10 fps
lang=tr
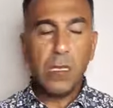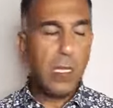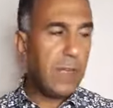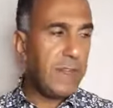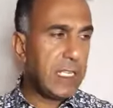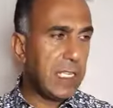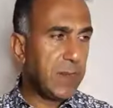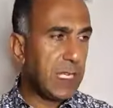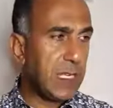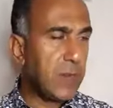Evet
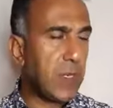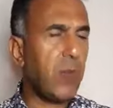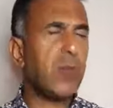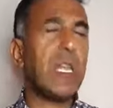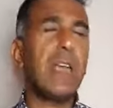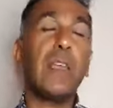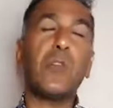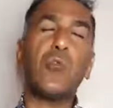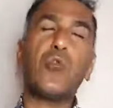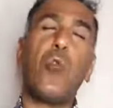imkan ama onlardan
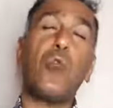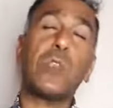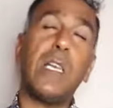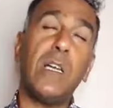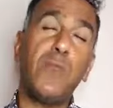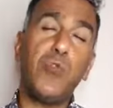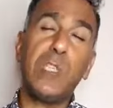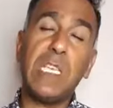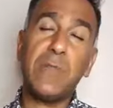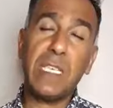çok daha büyük
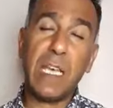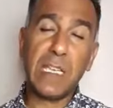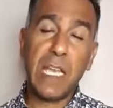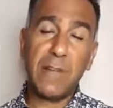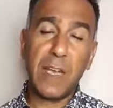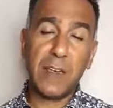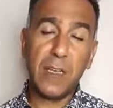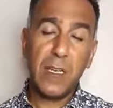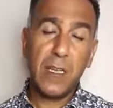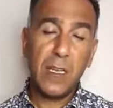imkanlar var.
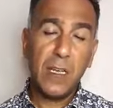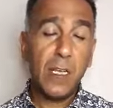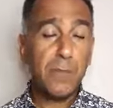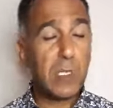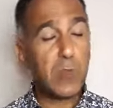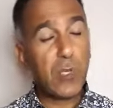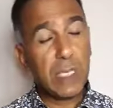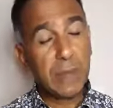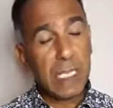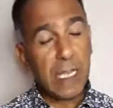Biz o
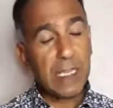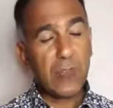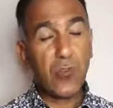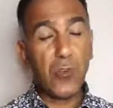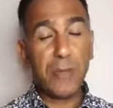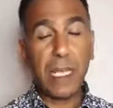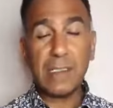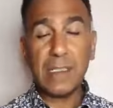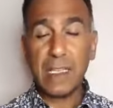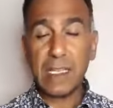imkanları
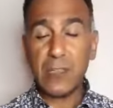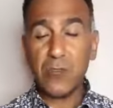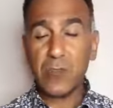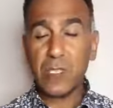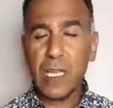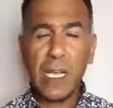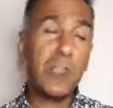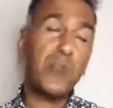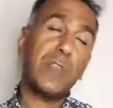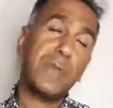görmezden geliyoruz. Hadi
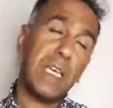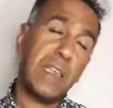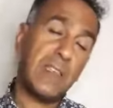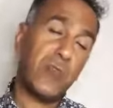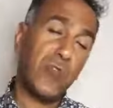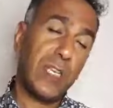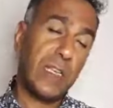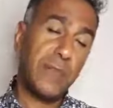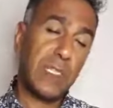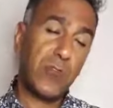o imkanları
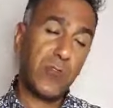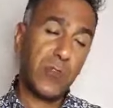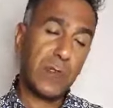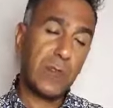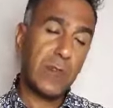görelim diyoruz.